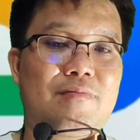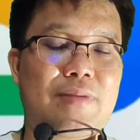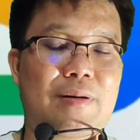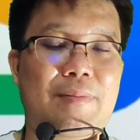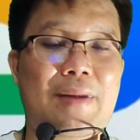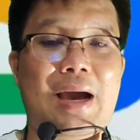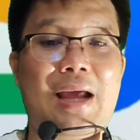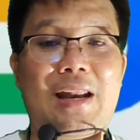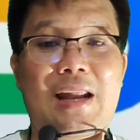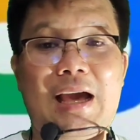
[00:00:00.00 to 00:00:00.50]
ป
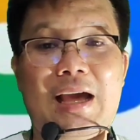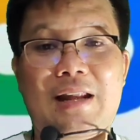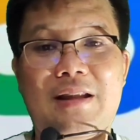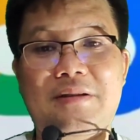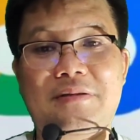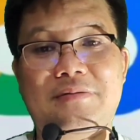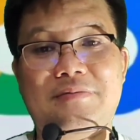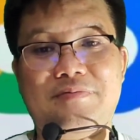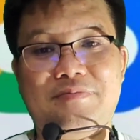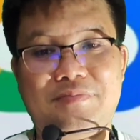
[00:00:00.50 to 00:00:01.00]
ระมาณนั้น
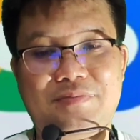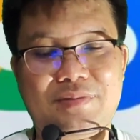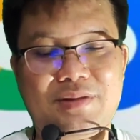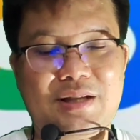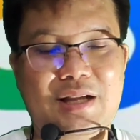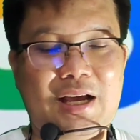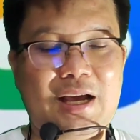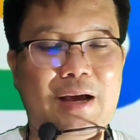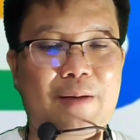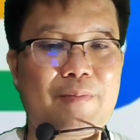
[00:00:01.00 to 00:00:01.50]

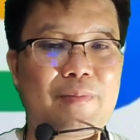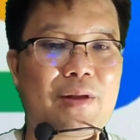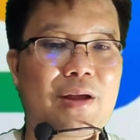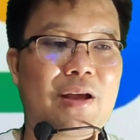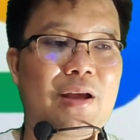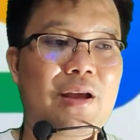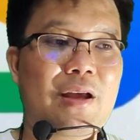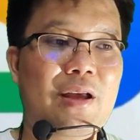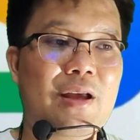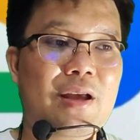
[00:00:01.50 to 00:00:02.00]
นะครับ
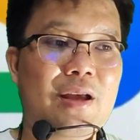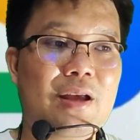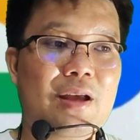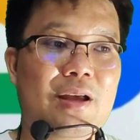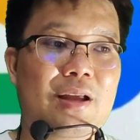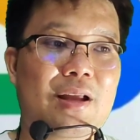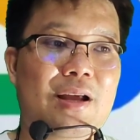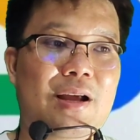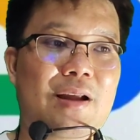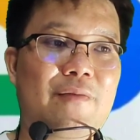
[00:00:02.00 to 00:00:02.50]

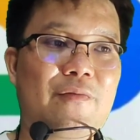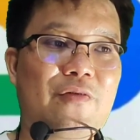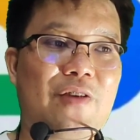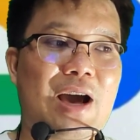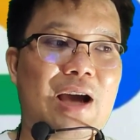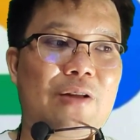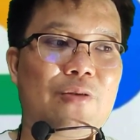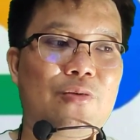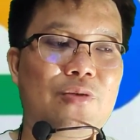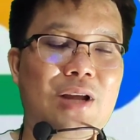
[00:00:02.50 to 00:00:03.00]
ดังนั้น
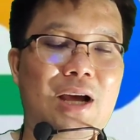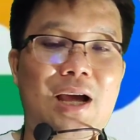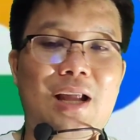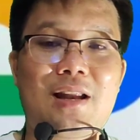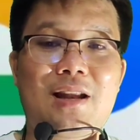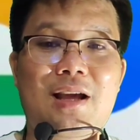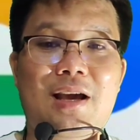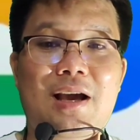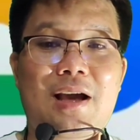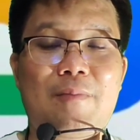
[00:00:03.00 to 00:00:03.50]
ฝากทุกท่าน
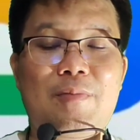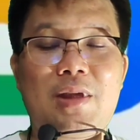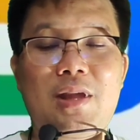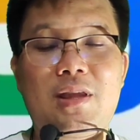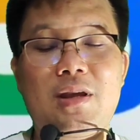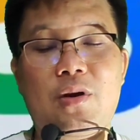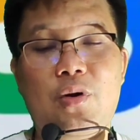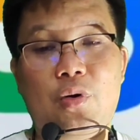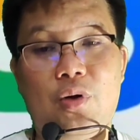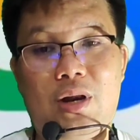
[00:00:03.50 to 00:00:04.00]
นะครับที่
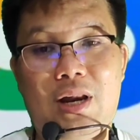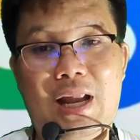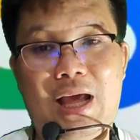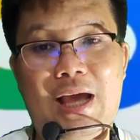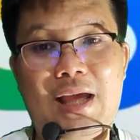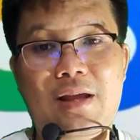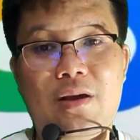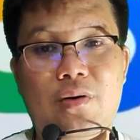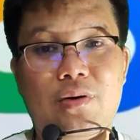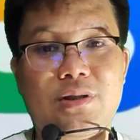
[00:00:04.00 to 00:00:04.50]
จะกดไล
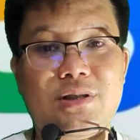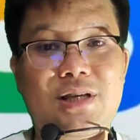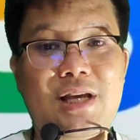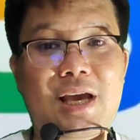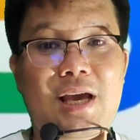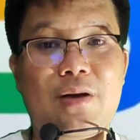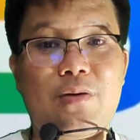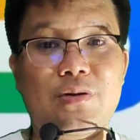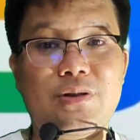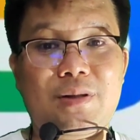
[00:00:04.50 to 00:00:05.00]
ค์กดแช
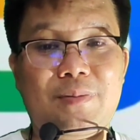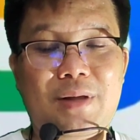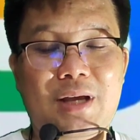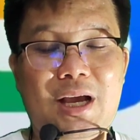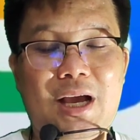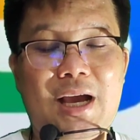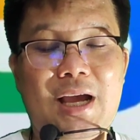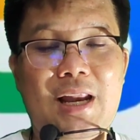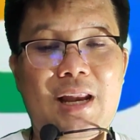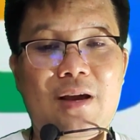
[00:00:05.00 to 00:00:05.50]
ร์กด
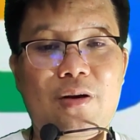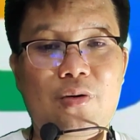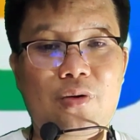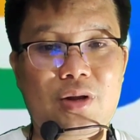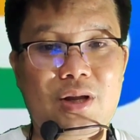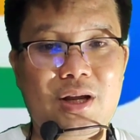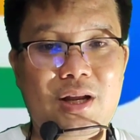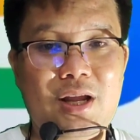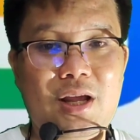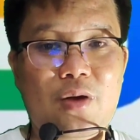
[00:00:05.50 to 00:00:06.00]
subscribe และก
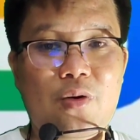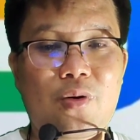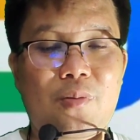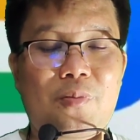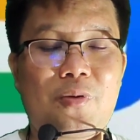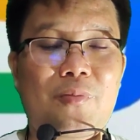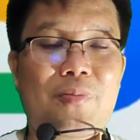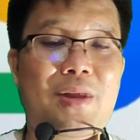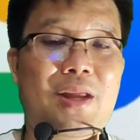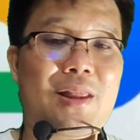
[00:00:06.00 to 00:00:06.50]
ดกระดิ่งกด
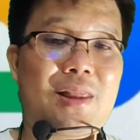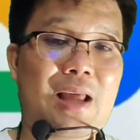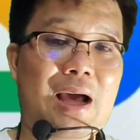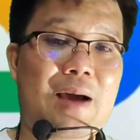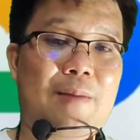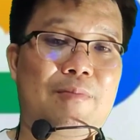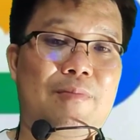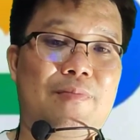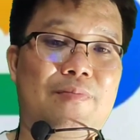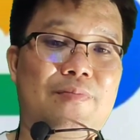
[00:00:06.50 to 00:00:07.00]
ปุ่มติด
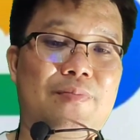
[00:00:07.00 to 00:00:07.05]
ตาม